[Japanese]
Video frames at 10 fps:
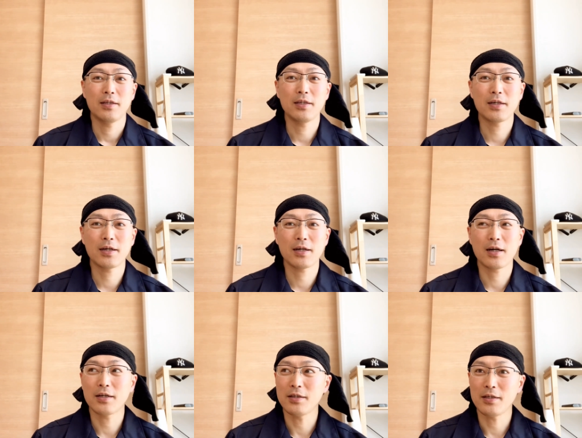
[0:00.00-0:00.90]
一
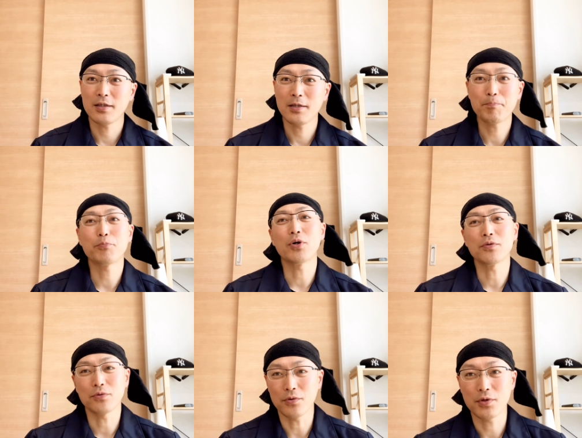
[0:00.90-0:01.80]
家にいっぽんあ
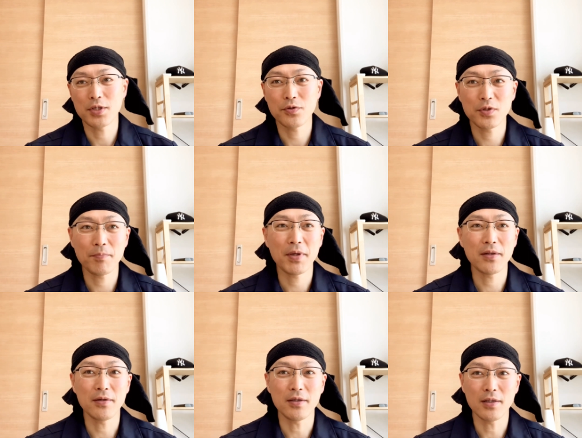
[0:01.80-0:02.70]
ると非常に
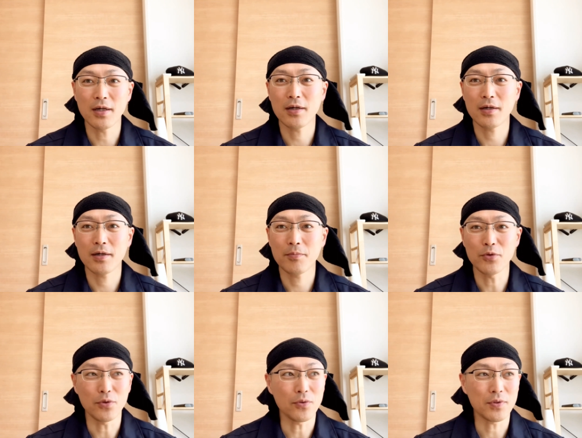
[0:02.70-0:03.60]
便利な
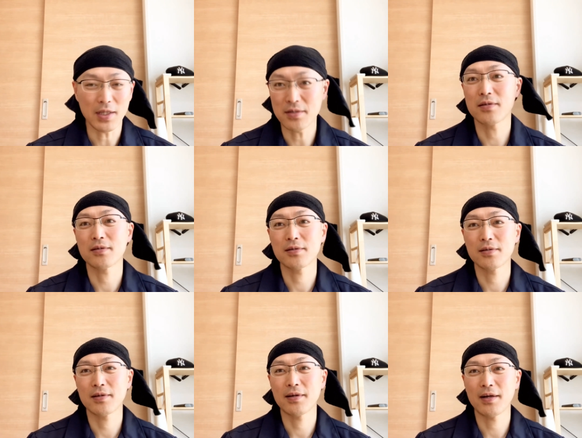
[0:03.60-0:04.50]
ものです。
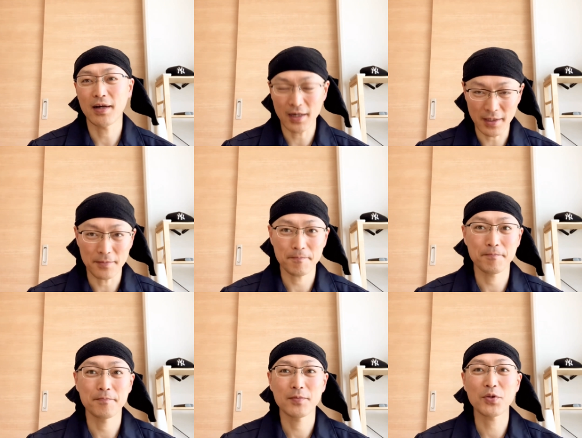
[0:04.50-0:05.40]
はい、
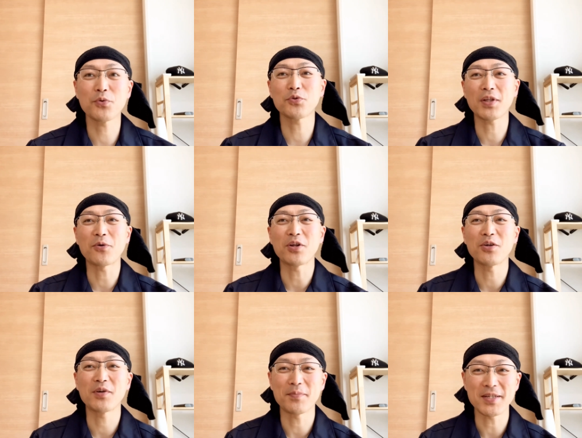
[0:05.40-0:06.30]
ということでこれ
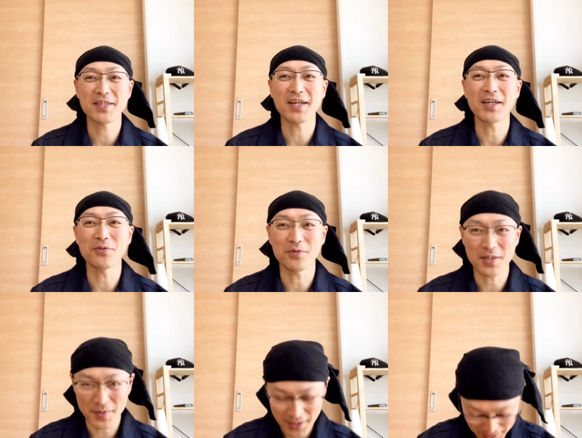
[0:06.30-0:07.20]
で終わります。ありがとうございまし